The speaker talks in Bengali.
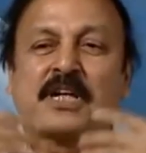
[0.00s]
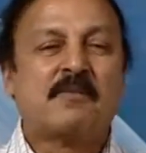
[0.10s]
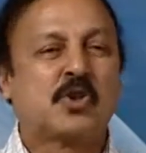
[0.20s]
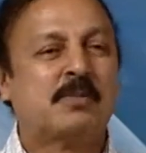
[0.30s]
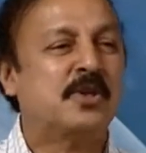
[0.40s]

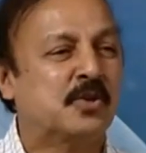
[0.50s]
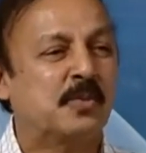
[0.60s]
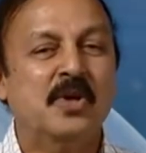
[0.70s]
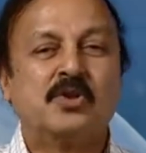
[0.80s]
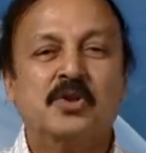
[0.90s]
ভাবনা আর
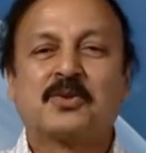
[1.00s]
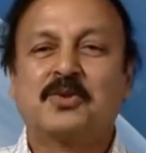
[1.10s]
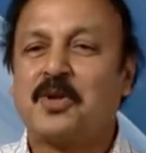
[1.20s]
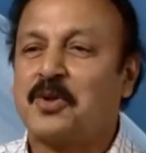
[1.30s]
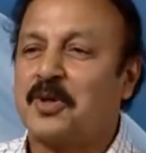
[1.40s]

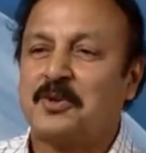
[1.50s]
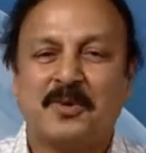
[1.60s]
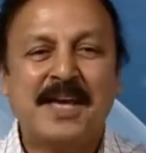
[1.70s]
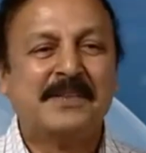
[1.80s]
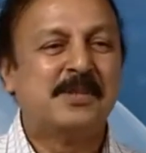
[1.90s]
একজনের কাছে
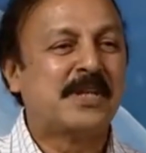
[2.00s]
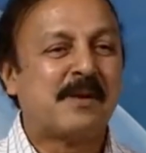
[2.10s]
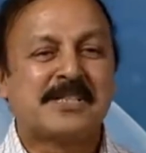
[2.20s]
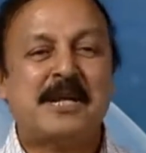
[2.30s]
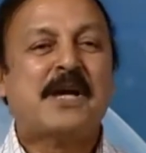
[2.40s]
পৌঁছে
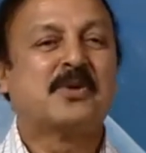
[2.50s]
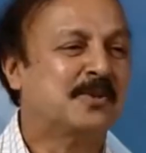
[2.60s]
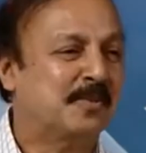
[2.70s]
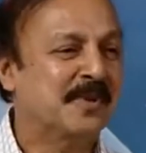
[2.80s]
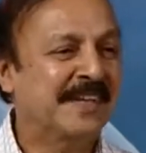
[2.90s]
যাবে
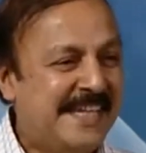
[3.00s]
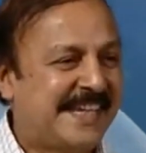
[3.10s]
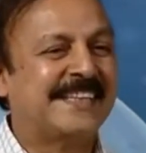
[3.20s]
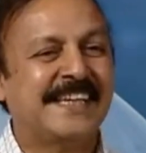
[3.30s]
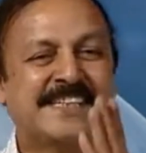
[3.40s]

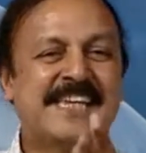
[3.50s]
অনেকটা